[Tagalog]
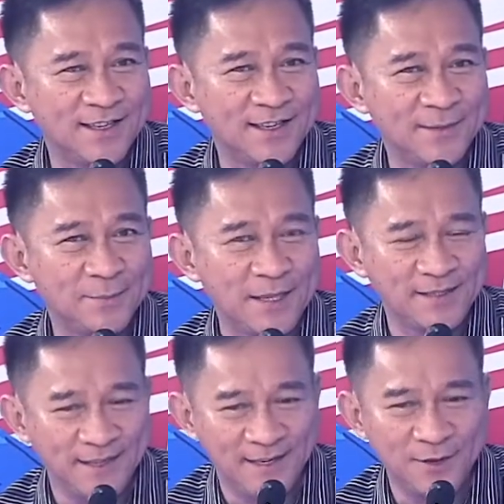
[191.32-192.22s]
uh,
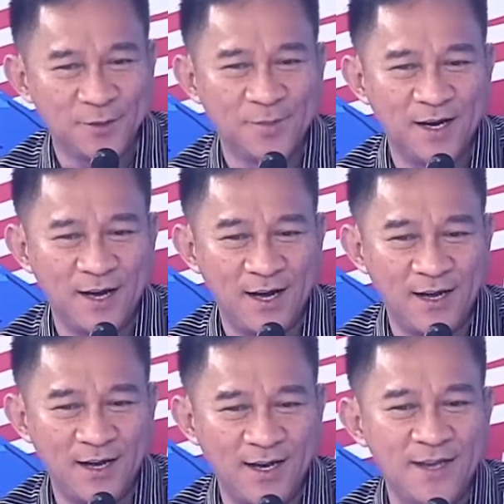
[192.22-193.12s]
pati yung mga
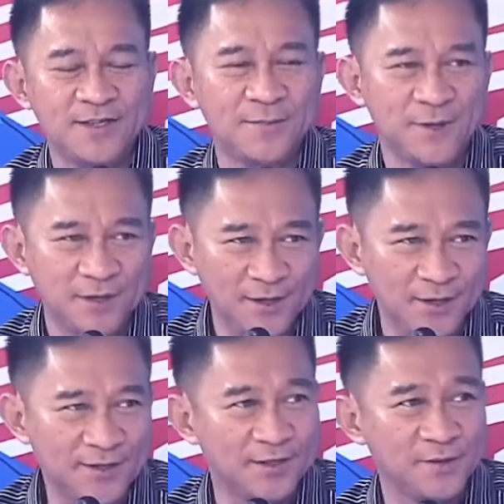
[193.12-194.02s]

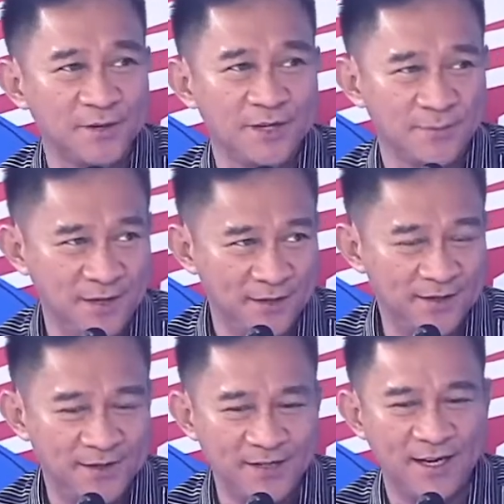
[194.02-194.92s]
eligible sa tourism
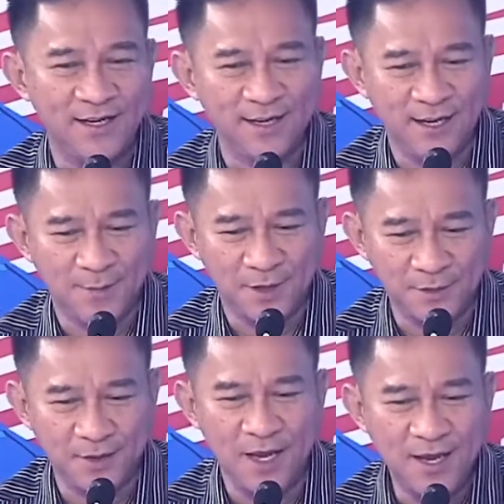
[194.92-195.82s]
industries ay hindi
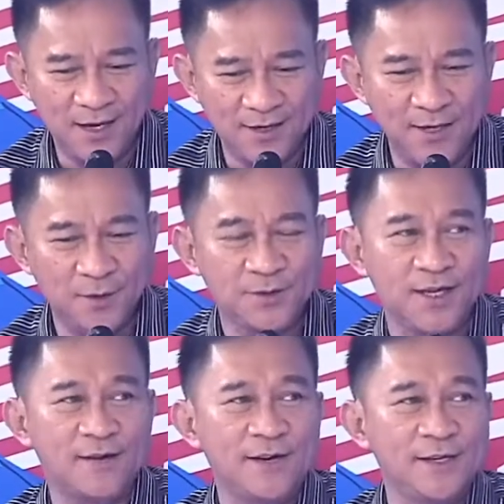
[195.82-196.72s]
lamang yung
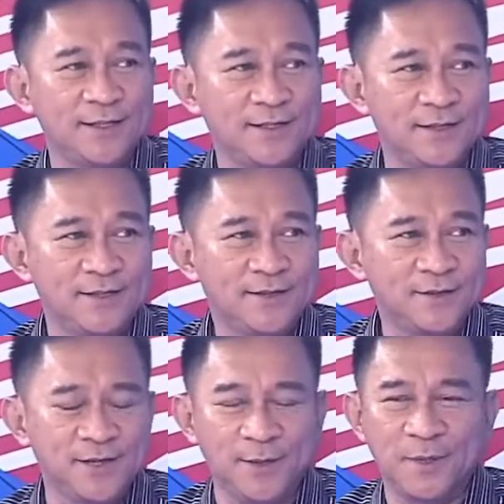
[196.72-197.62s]
DOT accredited,
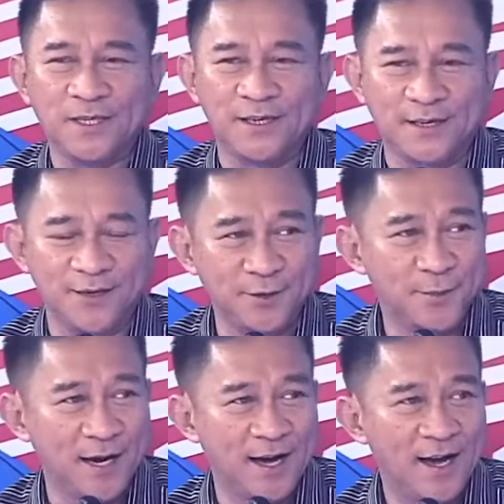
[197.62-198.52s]
kundi pati na rin
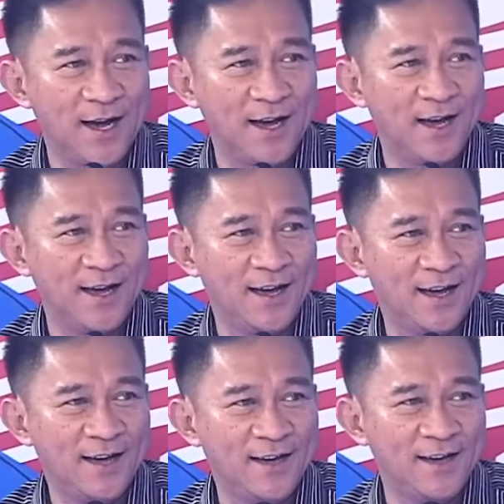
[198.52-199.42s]
yung mga
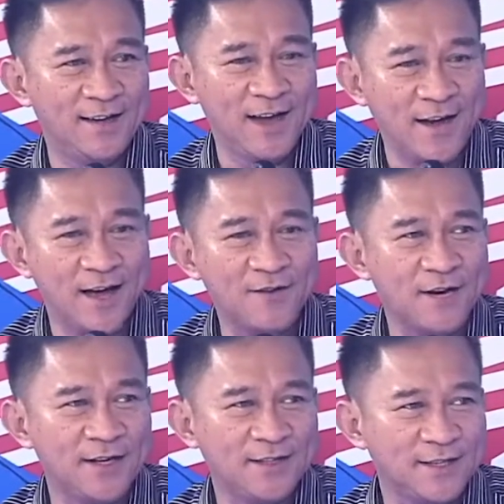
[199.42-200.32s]
uh,
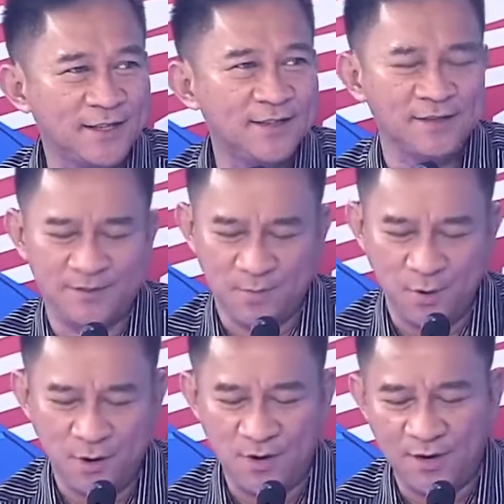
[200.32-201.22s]
non-accredited,
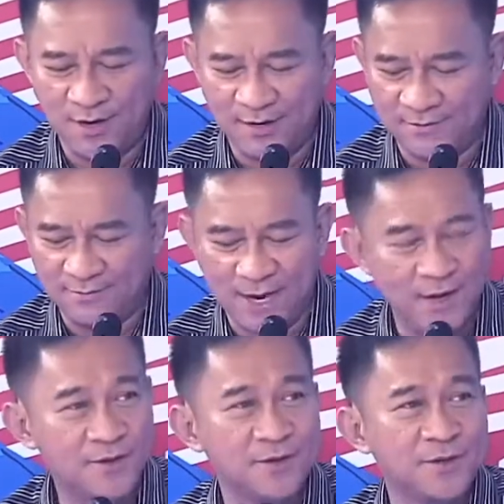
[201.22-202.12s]
small and
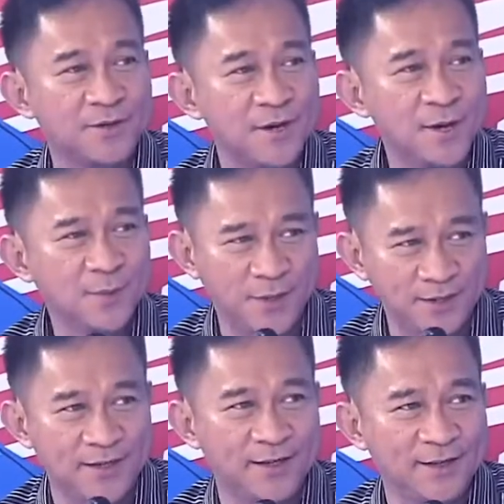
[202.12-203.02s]
micro,
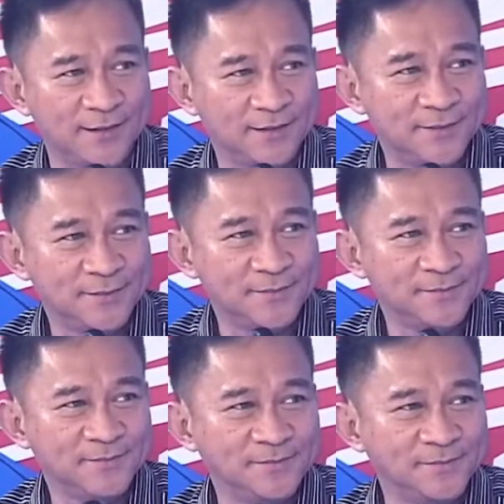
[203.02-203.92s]
pwede na rin.
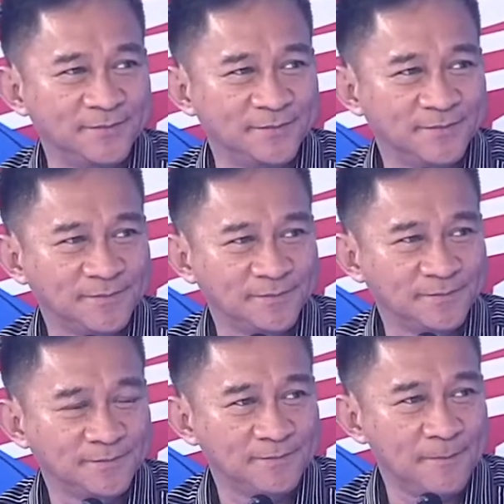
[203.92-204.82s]
Mm-hmm. Pero
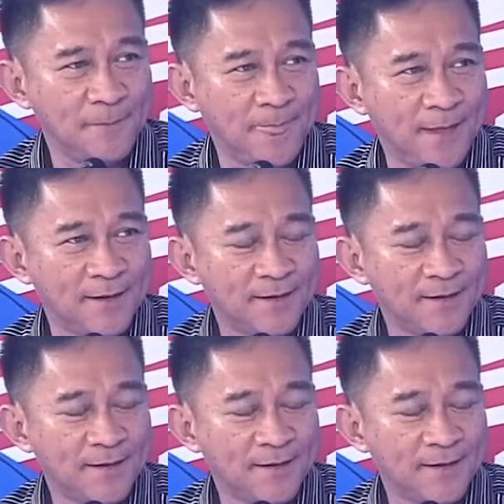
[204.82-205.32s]
ano naman yung